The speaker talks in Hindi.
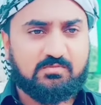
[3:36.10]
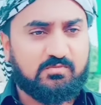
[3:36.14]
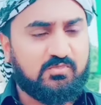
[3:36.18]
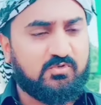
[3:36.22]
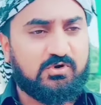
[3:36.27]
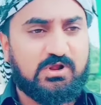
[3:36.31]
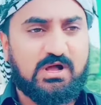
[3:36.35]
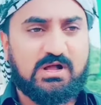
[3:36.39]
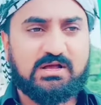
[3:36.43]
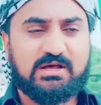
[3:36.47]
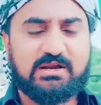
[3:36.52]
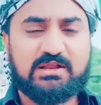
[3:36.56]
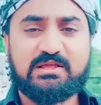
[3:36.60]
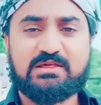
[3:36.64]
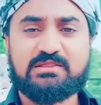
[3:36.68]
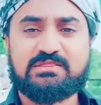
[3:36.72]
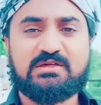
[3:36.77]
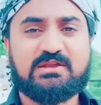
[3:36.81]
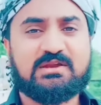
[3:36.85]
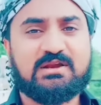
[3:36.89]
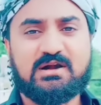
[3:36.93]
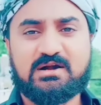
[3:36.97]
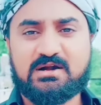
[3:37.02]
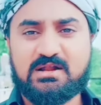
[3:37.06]
पूरा करें
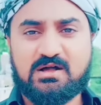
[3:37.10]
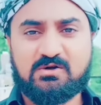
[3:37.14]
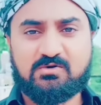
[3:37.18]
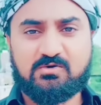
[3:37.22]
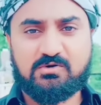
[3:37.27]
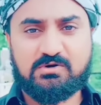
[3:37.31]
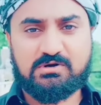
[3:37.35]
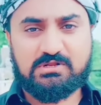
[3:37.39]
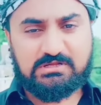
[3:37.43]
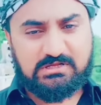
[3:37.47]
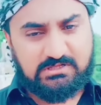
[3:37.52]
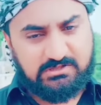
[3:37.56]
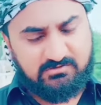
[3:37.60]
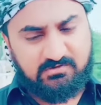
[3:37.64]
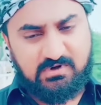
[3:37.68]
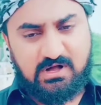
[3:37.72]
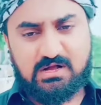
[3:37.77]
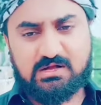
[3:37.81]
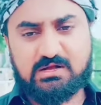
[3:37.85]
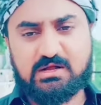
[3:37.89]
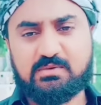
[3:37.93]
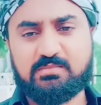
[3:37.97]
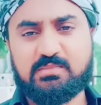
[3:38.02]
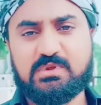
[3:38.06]
इसे लड़ना कौन नहीं है
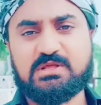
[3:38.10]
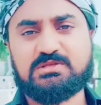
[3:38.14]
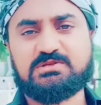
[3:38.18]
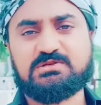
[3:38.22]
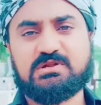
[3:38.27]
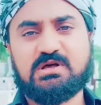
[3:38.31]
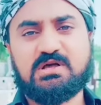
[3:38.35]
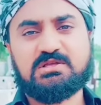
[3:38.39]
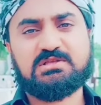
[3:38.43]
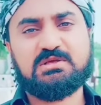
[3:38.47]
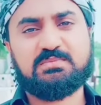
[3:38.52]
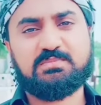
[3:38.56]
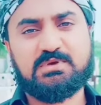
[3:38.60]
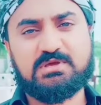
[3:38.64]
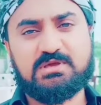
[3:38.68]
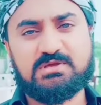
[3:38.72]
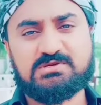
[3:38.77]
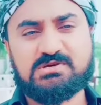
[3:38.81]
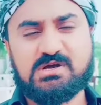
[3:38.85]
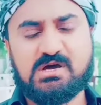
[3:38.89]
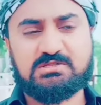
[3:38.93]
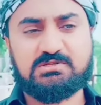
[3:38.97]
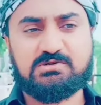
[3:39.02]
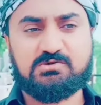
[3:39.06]
दुआ कर मेरे जनाजे पे
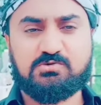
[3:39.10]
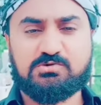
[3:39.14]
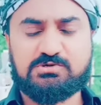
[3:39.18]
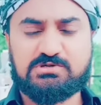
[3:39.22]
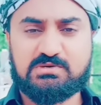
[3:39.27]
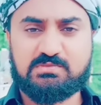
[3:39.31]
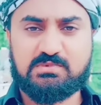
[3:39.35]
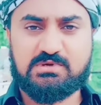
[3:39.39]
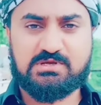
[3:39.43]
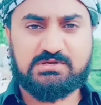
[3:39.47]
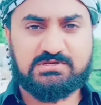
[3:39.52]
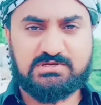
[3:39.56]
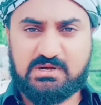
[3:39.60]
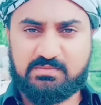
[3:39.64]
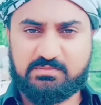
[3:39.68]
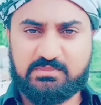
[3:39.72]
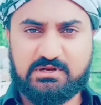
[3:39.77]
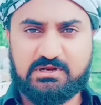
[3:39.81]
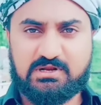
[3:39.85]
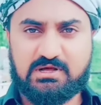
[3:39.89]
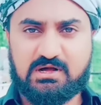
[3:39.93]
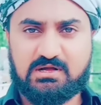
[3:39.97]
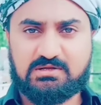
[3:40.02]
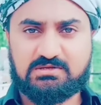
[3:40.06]
शादी खुशी में ये
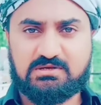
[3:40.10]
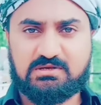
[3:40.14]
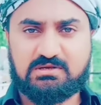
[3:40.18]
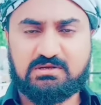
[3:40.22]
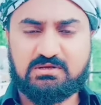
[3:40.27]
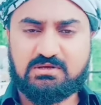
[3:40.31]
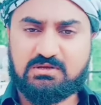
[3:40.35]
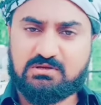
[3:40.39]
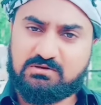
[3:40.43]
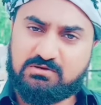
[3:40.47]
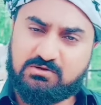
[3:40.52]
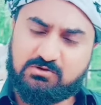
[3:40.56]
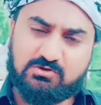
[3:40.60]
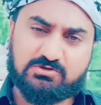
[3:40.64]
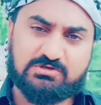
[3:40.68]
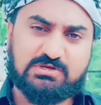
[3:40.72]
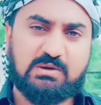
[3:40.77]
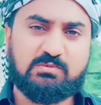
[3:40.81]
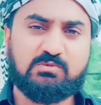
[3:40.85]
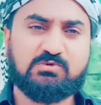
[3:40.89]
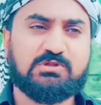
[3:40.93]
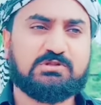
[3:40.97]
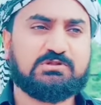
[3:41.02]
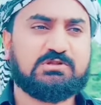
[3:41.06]
सामने ना आ जाए नहीं तो
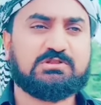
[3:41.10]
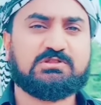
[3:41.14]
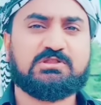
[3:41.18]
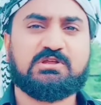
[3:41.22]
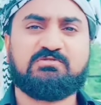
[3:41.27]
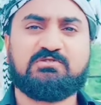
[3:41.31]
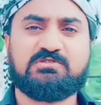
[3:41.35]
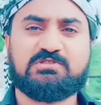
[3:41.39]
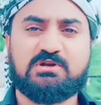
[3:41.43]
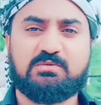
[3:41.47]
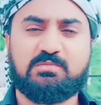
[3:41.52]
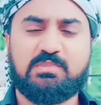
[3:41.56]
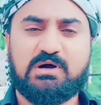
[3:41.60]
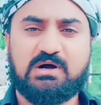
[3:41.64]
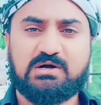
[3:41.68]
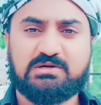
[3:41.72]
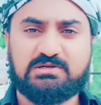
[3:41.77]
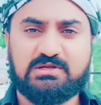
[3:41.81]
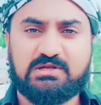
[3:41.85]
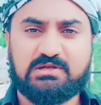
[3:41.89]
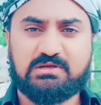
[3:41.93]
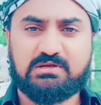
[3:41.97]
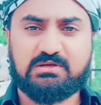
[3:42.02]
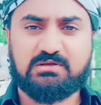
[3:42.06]
सब उधर तितर वितर
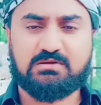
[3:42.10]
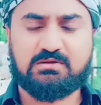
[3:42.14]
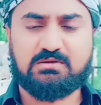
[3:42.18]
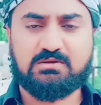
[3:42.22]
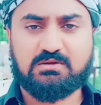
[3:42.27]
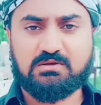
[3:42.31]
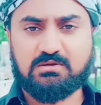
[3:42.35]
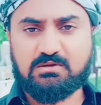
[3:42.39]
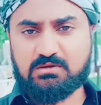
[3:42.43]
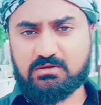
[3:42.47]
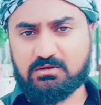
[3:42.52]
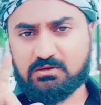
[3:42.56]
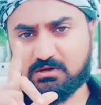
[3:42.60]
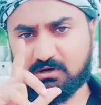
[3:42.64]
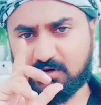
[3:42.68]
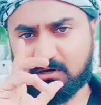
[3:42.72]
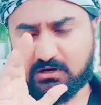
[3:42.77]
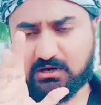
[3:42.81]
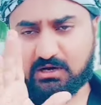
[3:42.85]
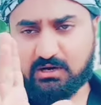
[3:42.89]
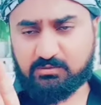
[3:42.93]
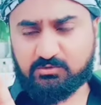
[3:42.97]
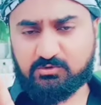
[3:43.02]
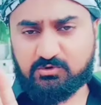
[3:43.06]
भाग जाएंगे
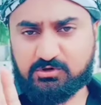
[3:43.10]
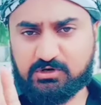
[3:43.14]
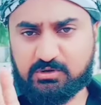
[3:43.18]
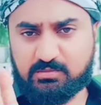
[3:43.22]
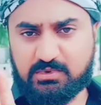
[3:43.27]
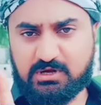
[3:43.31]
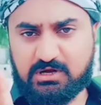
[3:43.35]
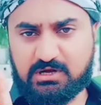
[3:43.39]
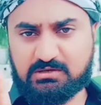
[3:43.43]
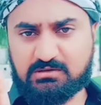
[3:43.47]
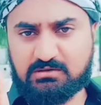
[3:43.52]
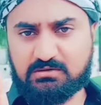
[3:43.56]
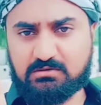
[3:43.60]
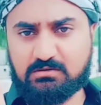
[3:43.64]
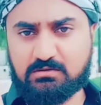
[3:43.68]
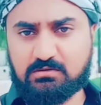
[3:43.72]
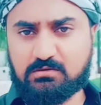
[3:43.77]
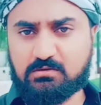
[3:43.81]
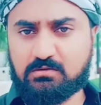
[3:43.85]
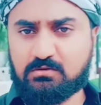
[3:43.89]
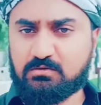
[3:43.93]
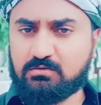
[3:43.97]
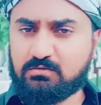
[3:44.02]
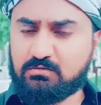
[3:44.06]
अब्दुलरहमान
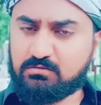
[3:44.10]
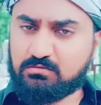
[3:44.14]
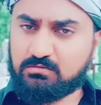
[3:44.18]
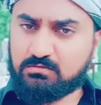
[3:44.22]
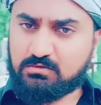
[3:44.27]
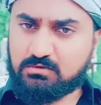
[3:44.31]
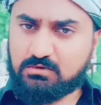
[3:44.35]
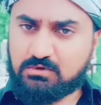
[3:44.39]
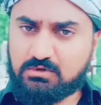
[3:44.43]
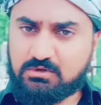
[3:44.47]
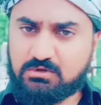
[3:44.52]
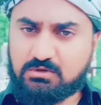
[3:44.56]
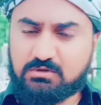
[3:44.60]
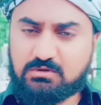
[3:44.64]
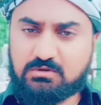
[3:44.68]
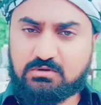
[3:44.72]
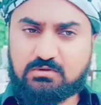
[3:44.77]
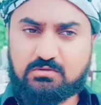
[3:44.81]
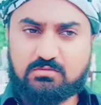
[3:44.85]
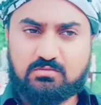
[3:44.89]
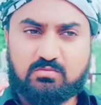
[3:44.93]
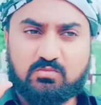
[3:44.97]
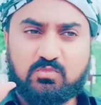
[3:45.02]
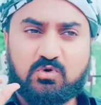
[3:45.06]

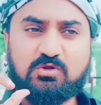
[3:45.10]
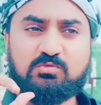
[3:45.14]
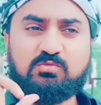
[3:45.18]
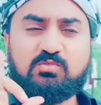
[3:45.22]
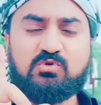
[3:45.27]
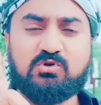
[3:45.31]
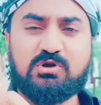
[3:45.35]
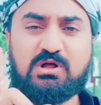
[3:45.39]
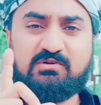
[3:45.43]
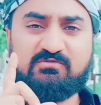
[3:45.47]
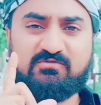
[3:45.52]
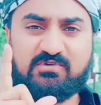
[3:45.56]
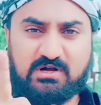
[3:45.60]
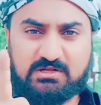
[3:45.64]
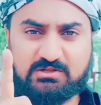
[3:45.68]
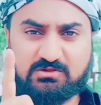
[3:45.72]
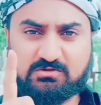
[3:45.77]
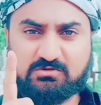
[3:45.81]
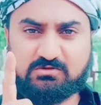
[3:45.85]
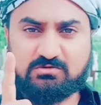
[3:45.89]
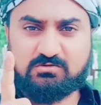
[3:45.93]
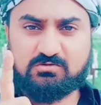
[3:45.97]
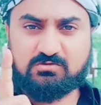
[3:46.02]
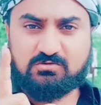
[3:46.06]
बहुत बुरा
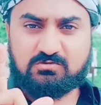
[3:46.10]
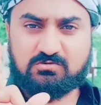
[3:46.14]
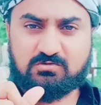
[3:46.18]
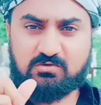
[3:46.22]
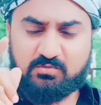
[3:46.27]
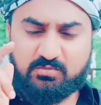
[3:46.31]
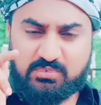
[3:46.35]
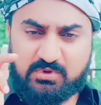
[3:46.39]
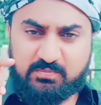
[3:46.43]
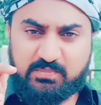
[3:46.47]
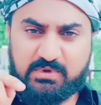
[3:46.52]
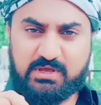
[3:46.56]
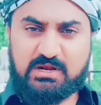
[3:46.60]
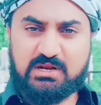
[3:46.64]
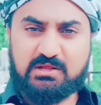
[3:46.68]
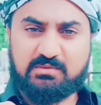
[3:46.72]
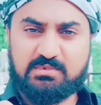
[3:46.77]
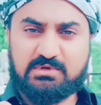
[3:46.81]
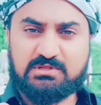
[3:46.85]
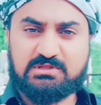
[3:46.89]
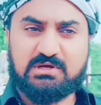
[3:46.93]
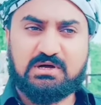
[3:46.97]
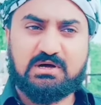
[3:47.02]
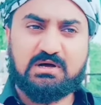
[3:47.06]
वक्त तुम पे पहले
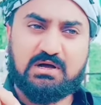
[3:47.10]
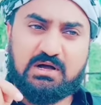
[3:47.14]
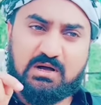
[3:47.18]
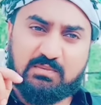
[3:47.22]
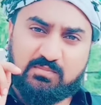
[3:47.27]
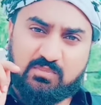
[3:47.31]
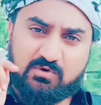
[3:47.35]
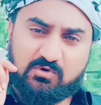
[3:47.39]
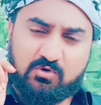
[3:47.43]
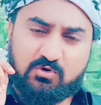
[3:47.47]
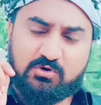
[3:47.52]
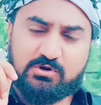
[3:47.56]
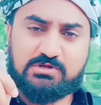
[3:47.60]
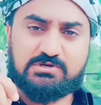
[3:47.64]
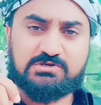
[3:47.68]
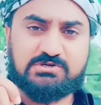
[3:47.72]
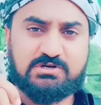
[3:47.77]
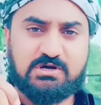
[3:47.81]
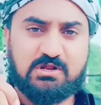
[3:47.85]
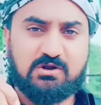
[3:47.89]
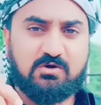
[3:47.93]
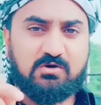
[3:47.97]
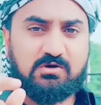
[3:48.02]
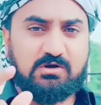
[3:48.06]
भी था अब और इन
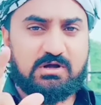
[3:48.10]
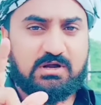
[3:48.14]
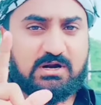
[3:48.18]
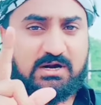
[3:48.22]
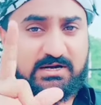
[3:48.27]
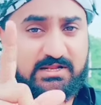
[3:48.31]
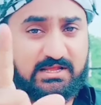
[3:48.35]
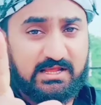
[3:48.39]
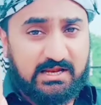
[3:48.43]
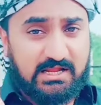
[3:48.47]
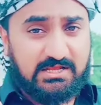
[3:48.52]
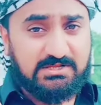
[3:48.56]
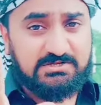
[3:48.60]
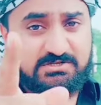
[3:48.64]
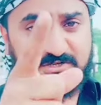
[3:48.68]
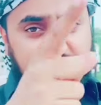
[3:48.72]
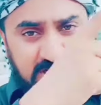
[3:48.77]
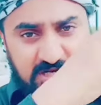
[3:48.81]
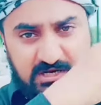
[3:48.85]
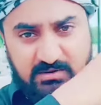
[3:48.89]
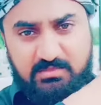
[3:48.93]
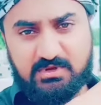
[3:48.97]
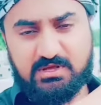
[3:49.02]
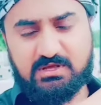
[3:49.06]
होगा अडियाला
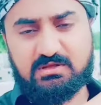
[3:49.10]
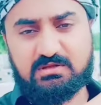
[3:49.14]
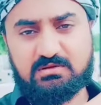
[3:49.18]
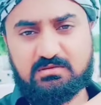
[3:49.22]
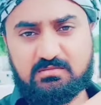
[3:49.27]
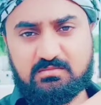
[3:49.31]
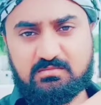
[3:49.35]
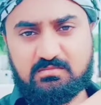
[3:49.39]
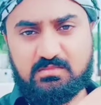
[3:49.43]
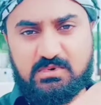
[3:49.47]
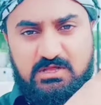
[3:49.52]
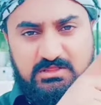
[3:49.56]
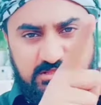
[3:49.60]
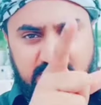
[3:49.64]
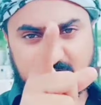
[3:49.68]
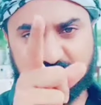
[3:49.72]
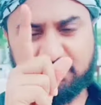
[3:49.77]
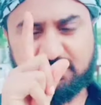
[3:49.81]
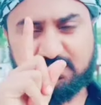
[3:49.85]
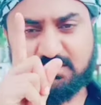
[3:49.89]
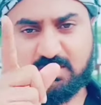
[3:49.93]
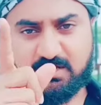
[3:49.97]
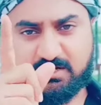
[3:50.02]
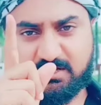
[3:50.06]
जेल में मैं
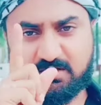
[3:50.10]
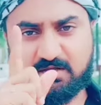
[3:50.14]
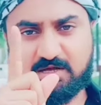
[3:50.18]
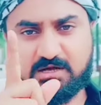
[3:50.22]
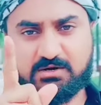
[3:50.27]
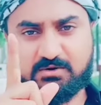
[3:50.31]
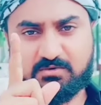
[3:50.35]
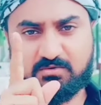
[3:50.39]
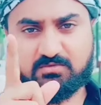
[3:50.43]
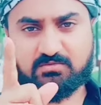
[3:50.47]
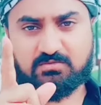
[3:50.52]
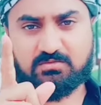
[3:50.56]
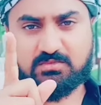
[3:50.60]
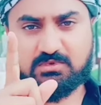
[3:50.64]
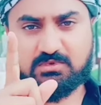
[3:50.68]
तेरी तैयारी कर रहा हूँ